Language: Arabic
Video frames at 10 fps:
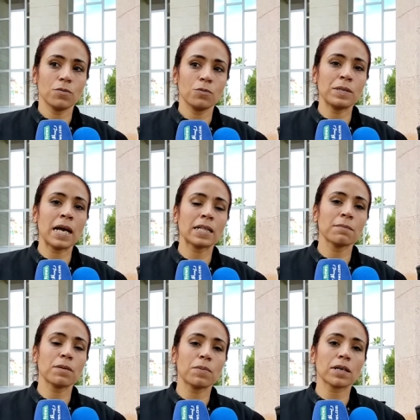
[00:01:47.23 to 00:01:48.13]
ومن هذا
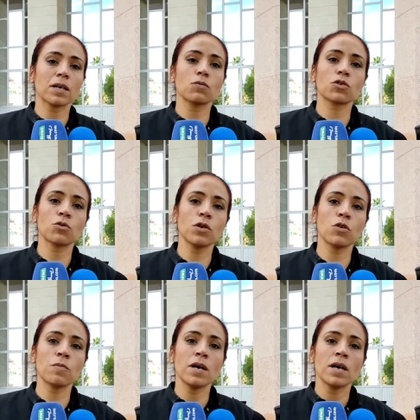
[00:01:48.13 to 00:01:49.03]
المنبر كنوجه
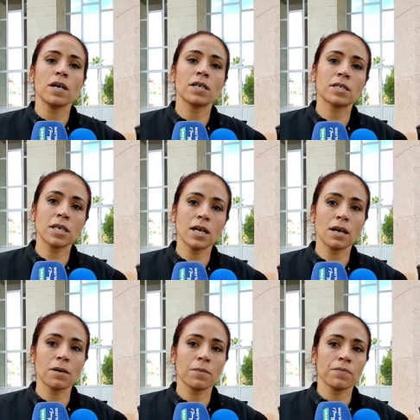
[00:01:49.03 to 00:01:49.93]
لهم
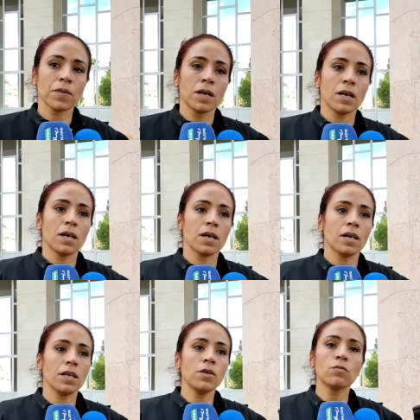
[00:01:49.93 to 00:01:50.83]
رساله
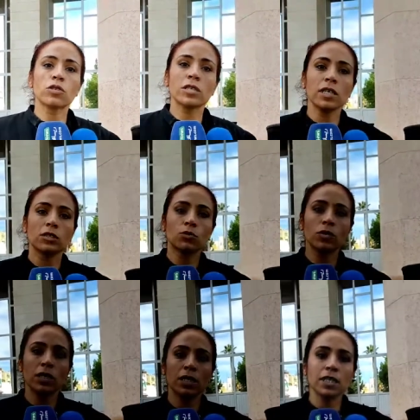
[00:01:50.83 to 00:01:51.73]
نحن
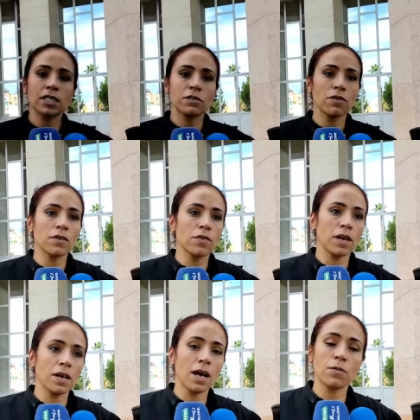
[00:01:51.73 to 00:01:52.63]
مستعدون للالتفاف
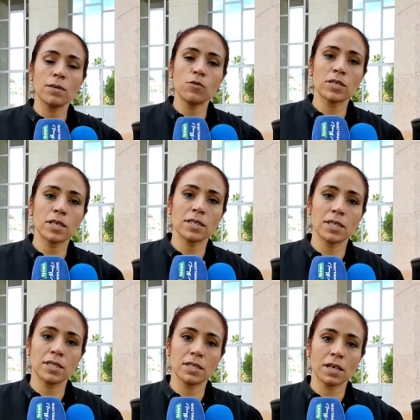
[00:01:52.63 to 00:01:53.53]
حول
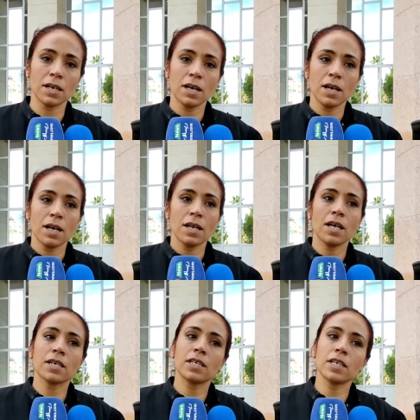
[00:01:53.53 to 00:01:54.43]
مؤسساتنا
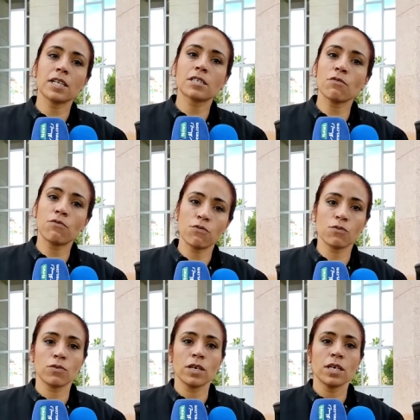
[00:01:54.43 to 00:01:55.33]
لكن التفوا
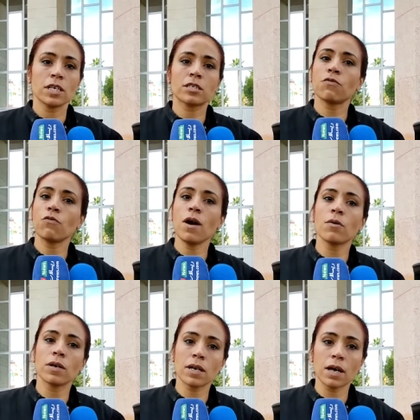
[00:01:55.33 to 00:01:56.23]
التفوا
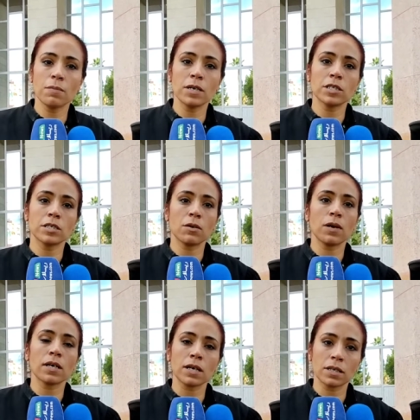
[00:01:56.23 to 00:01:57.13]
حول رغباتنا
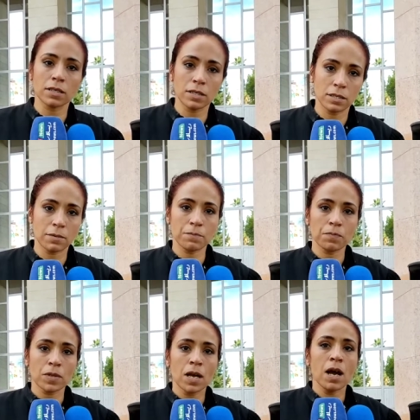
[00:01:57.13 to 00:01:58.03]
واراداتنا
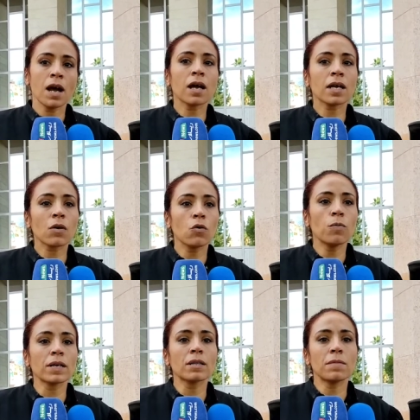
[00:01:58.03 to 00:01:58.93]
حققوا
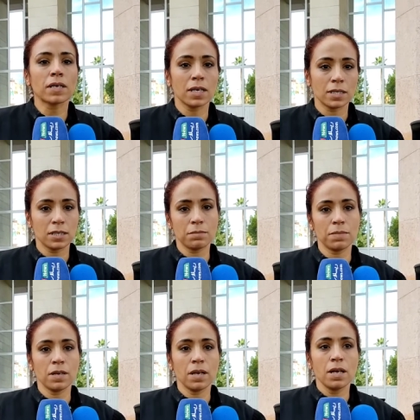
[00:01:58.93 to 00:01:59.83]
بعض المكاسب
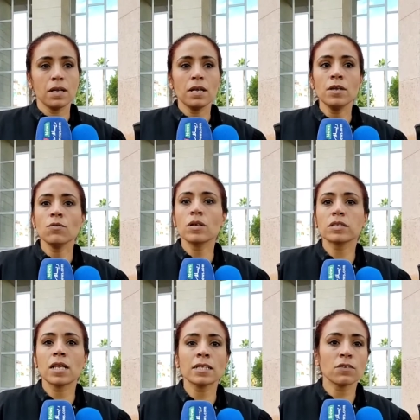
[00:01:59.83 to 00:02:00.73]
نحن
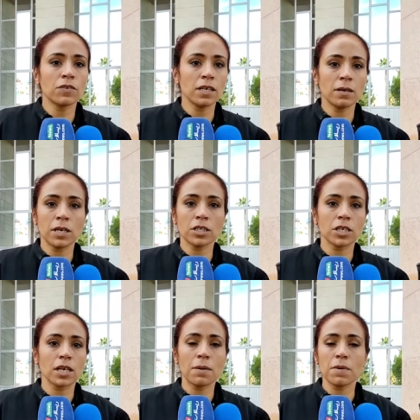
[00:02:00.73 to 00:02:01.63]
الهدف ديالنا من هذا
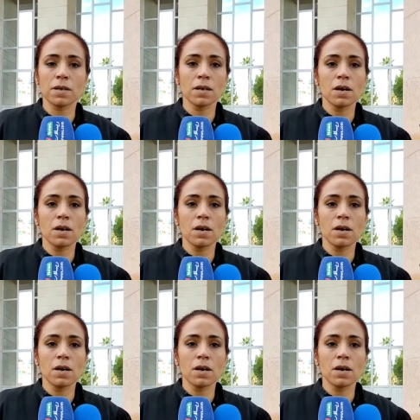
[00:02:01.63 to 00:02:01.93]
الشيء كامل